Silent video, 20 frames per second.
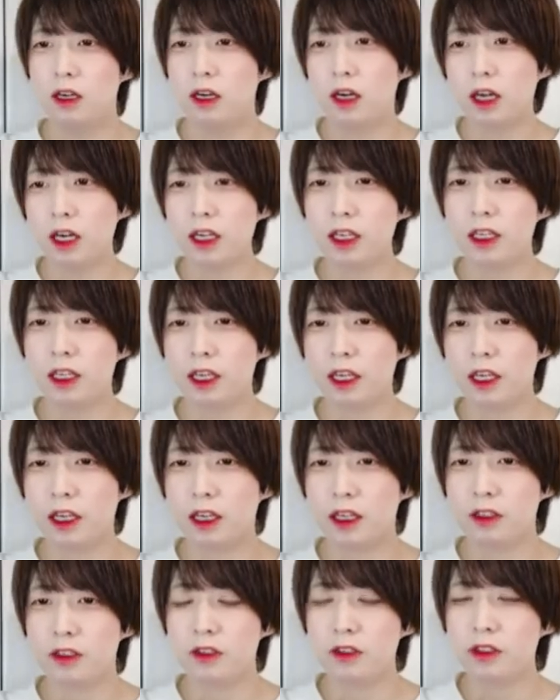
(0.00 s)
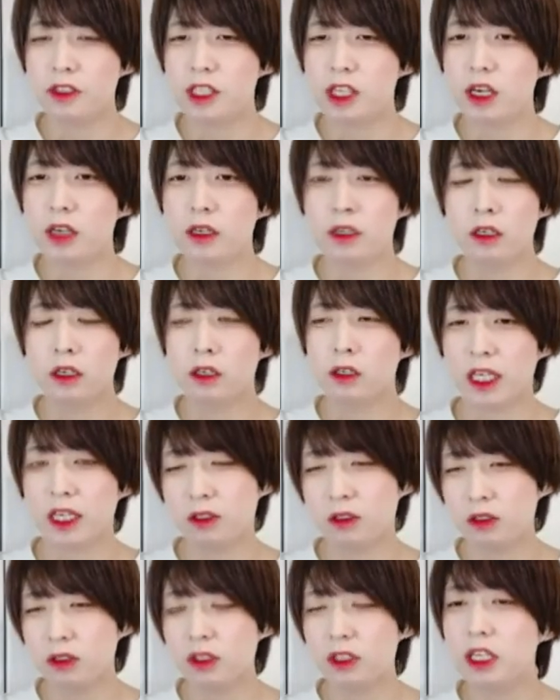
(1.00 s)
はい、えー、その下、
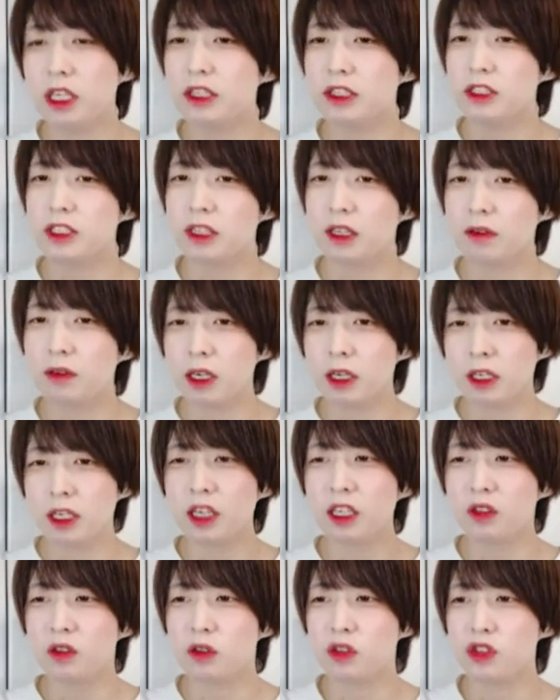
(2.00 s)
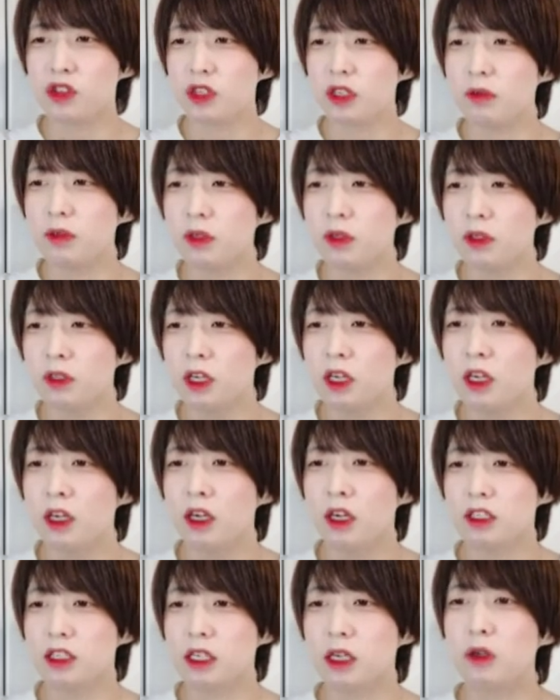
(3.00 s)
コントローラーについては以下の5種類を
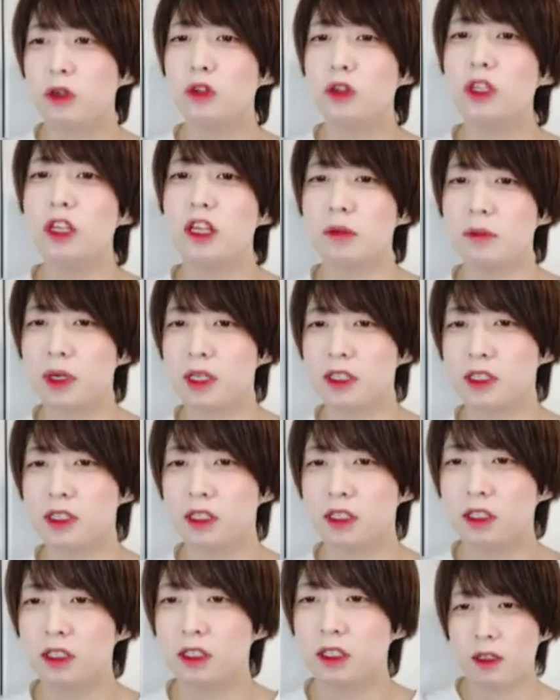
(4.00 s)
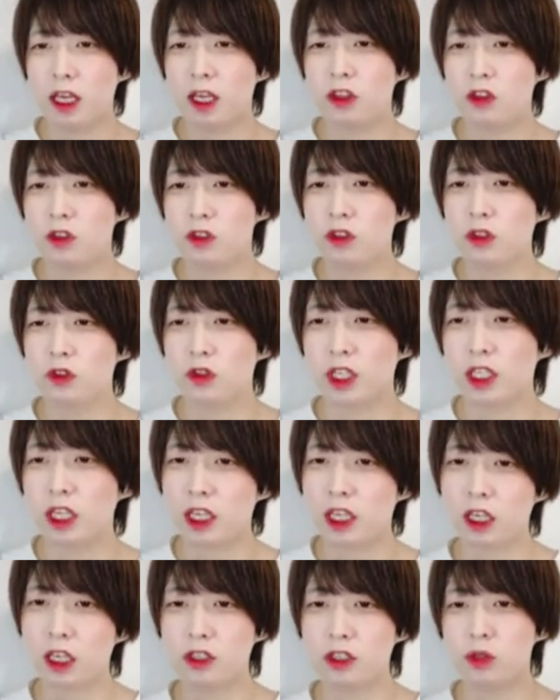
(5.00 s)
扱うことになります。えっと、ちょっと
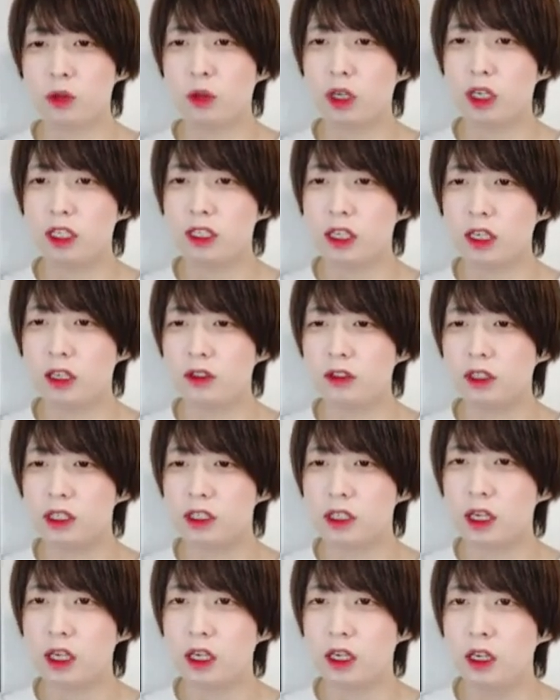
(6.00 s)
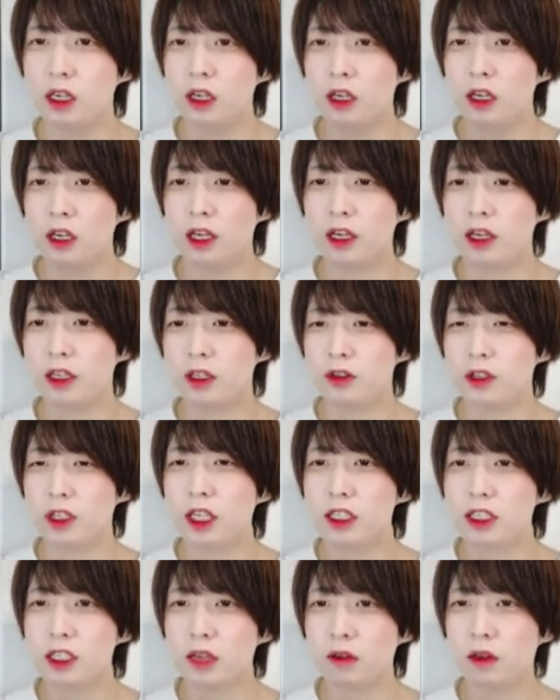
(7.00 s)
左から紹介していくんですが、えっと、
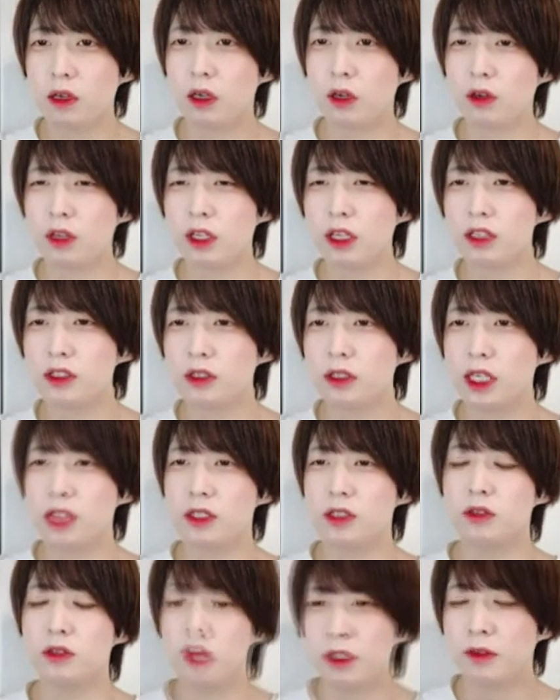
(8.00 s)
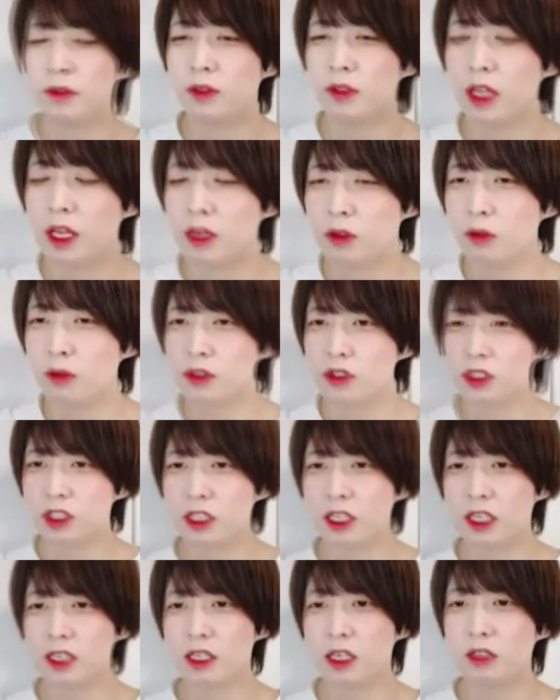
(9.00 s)
左下は Oculus Quest リフトで共通し
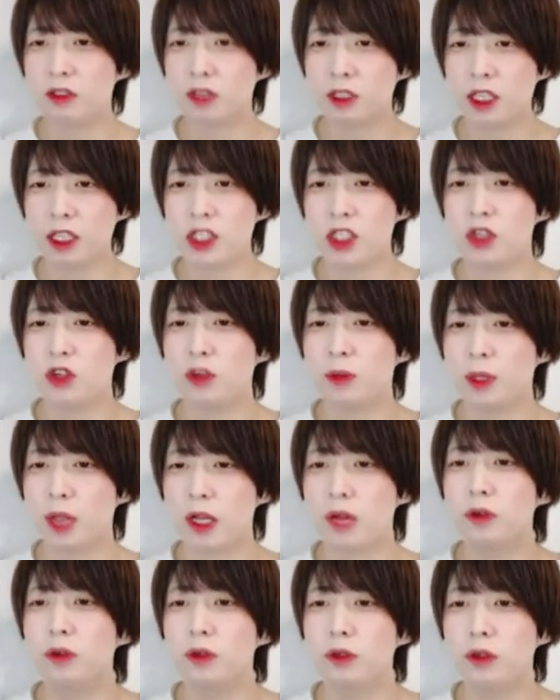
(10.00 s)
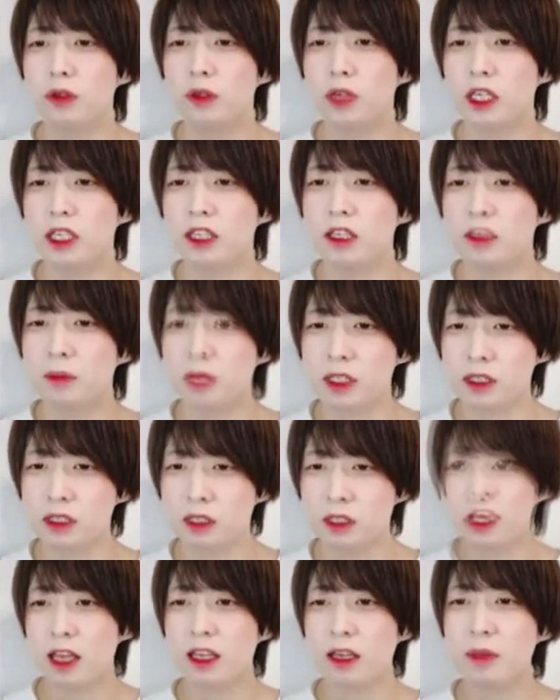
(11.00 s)
て扱うタッチと呼ばれるコントローラーになりま
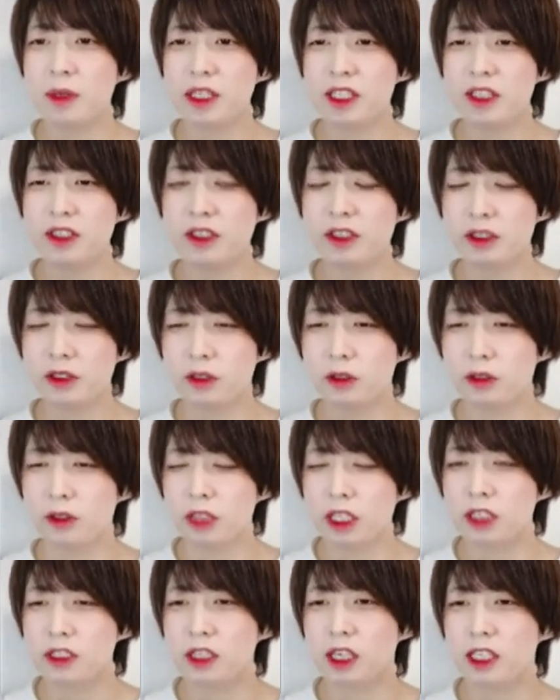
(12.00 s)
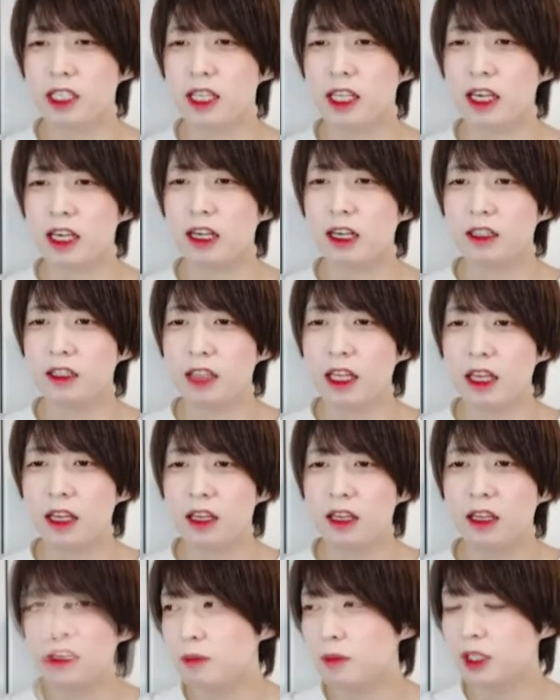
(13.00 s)
す。厳密に言うと、いくつか世代があっ
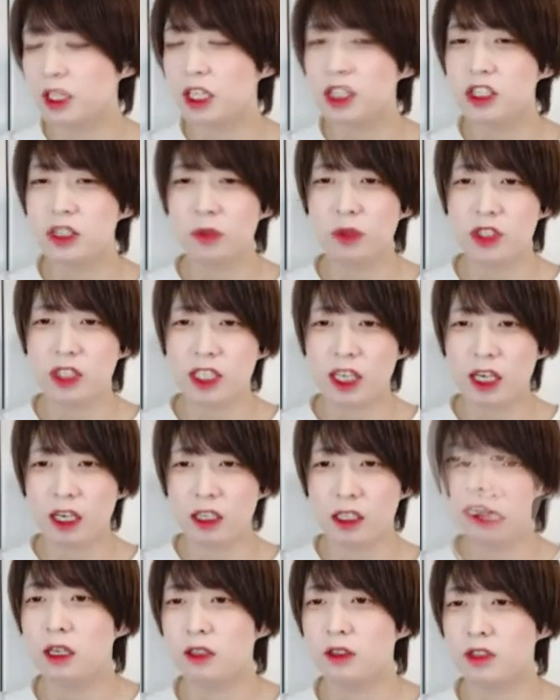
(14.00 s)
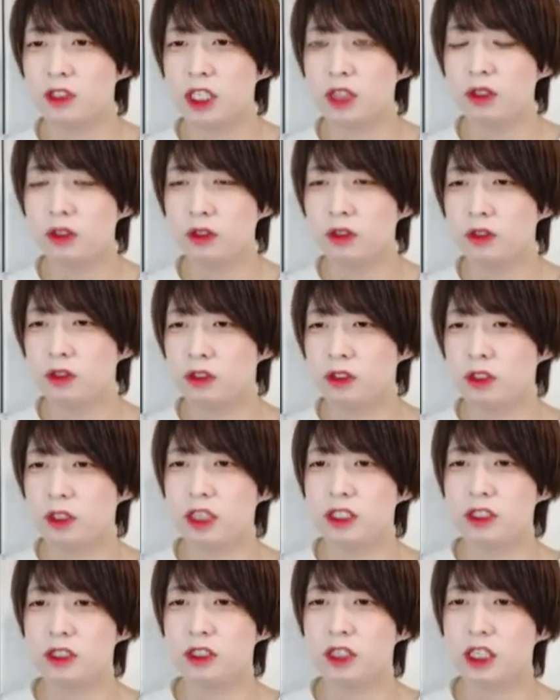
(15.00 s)
て、まあ、電池持ちや、あの、振動の周
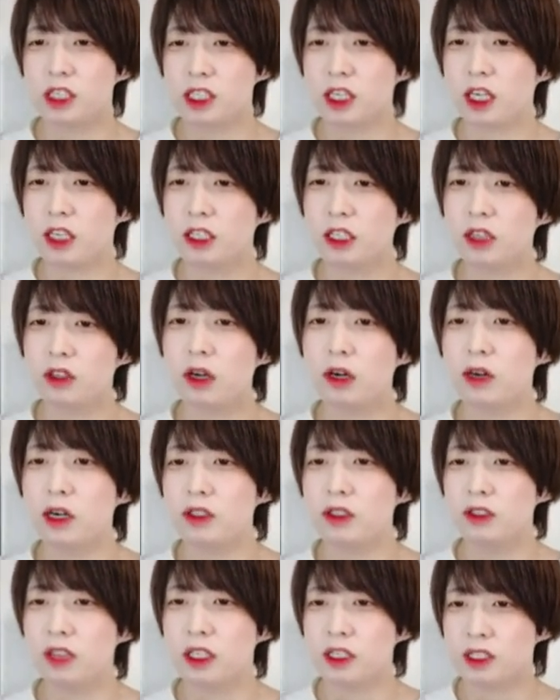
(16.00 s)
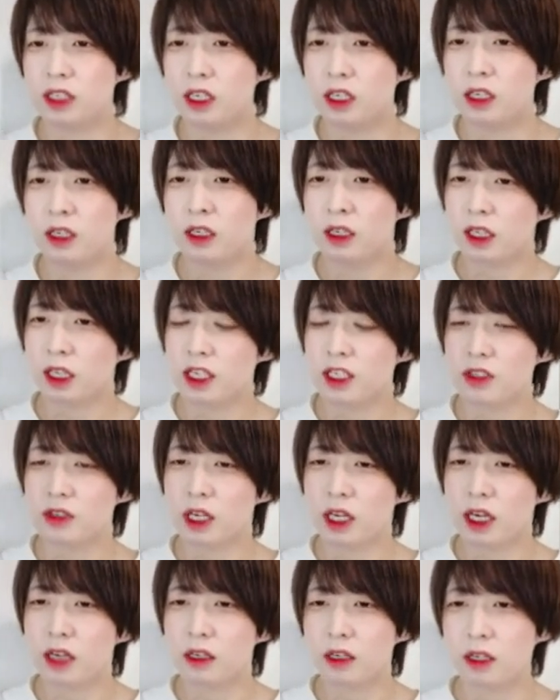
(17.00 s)
波数が違ったりとかはあるんですが、形状
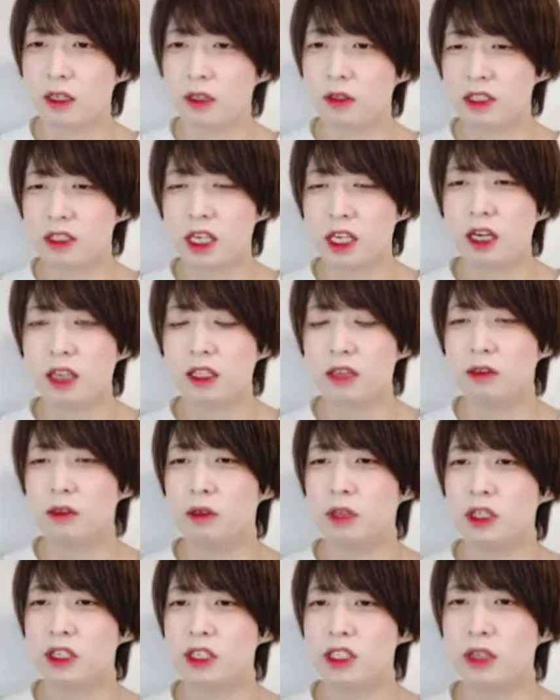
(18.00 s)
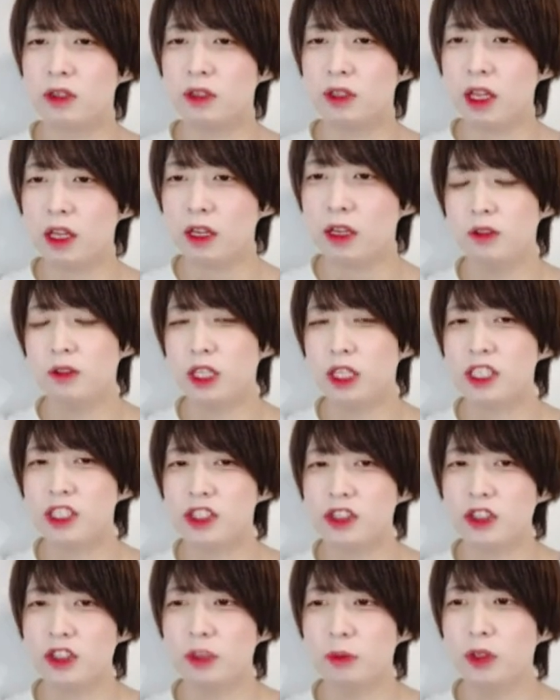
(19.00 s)
や、あの、扱い方は同じなので、同じ
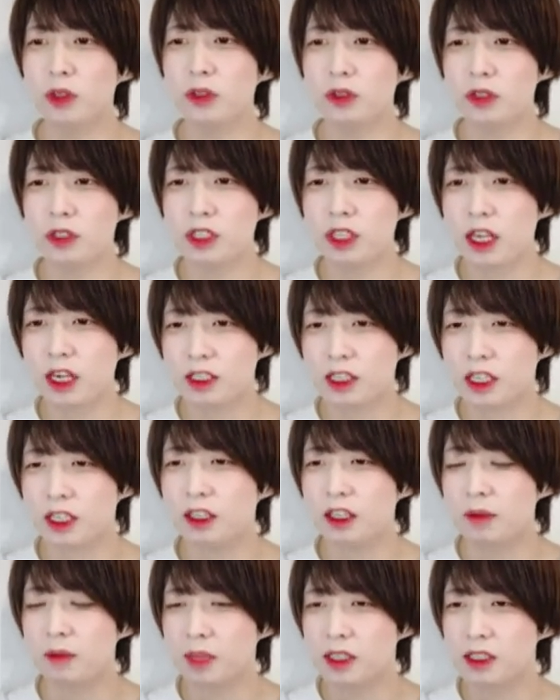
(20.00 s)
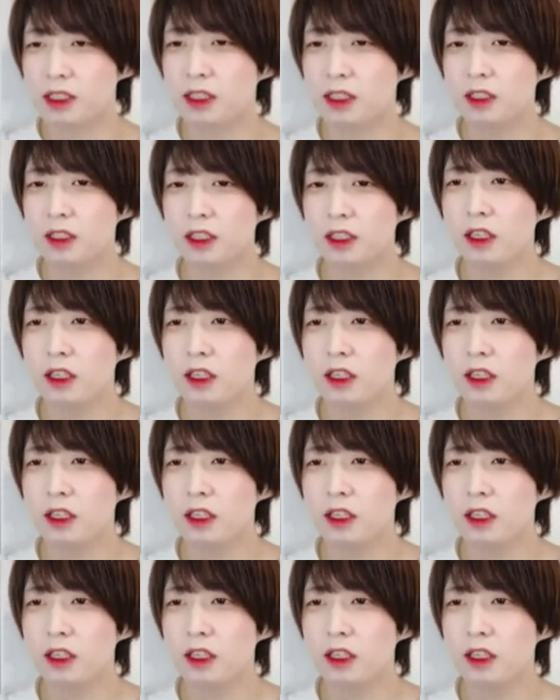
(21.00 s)
種類のものとして扱っています。